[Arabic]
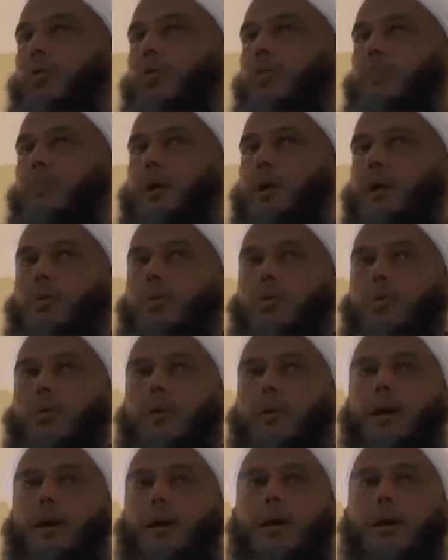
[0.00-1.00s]
ومن
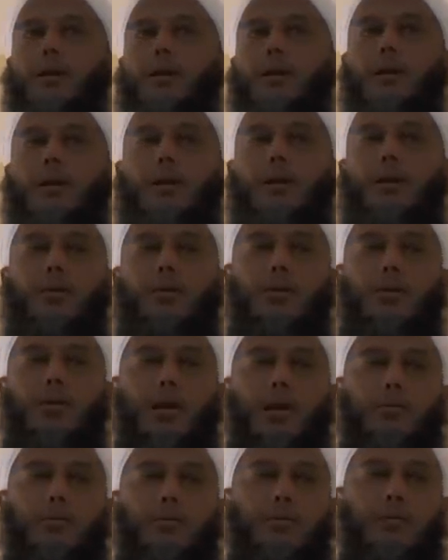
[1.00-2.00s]
الحلماء الذين
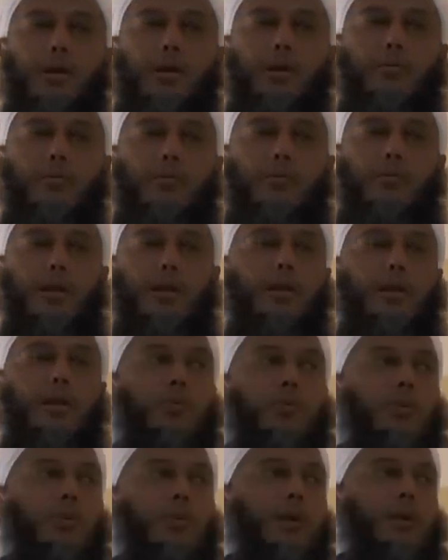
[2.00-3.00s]
يضرب بهم المثل
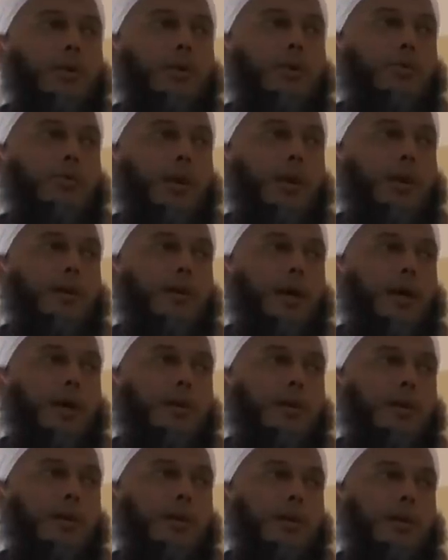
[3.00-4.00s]
ومن
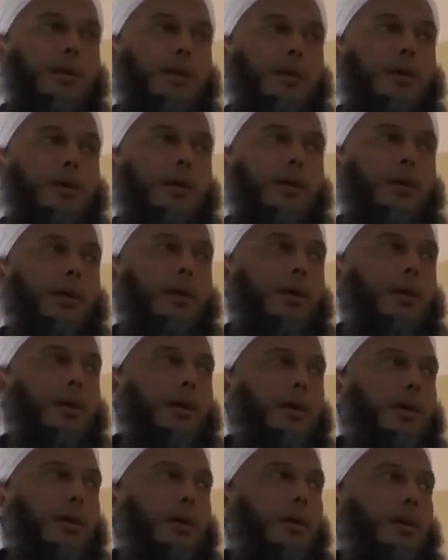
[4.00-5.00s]
الكرماء الذين آه،
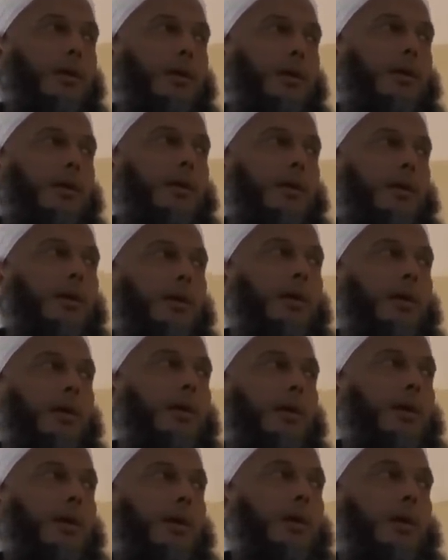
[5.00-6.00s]

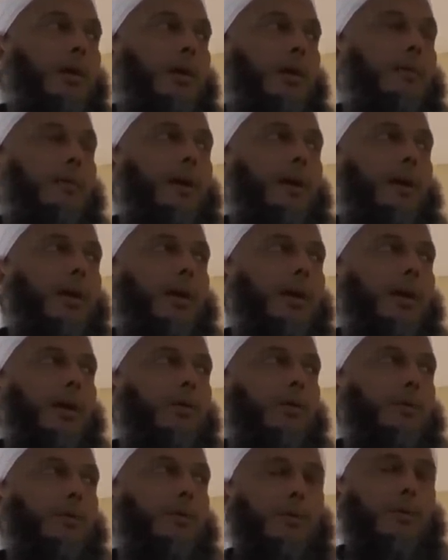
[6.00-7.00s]
آه، نفع
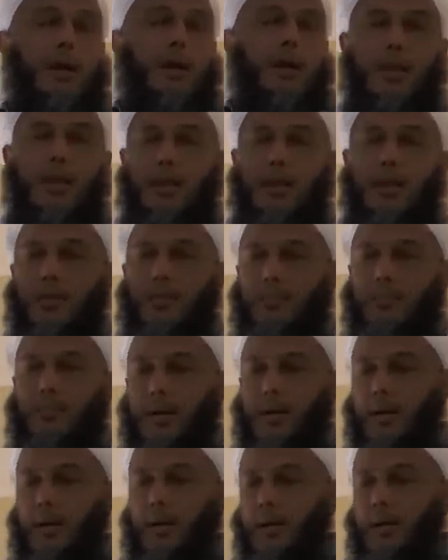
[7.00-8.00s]
الله بهم هذه
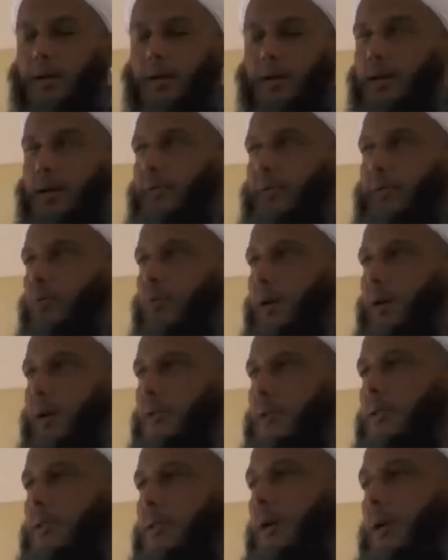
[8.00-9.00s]
الأمة فهو
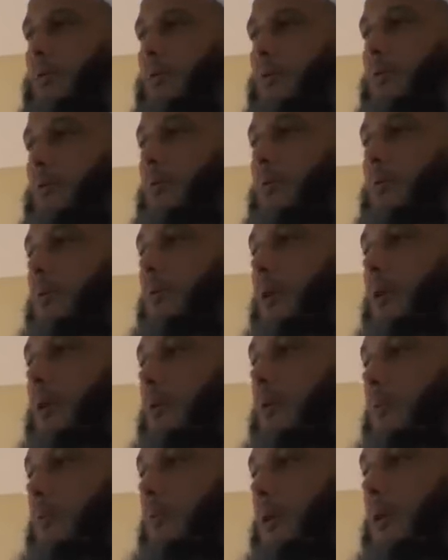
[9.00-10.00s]
يستحق
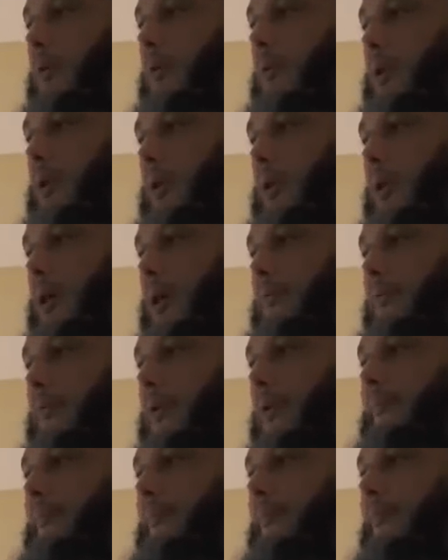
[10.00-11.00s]
الملك
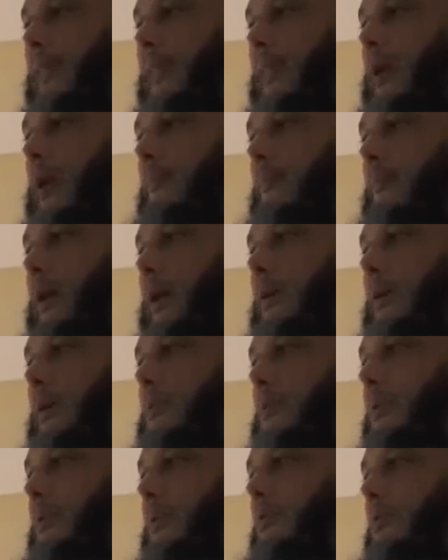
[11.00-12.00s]
والخلافة أما
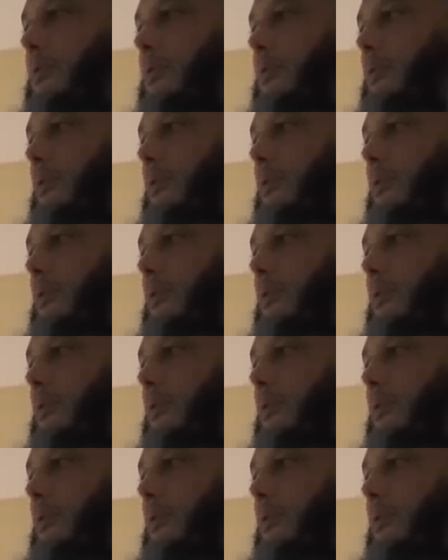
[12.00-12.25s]
يزيد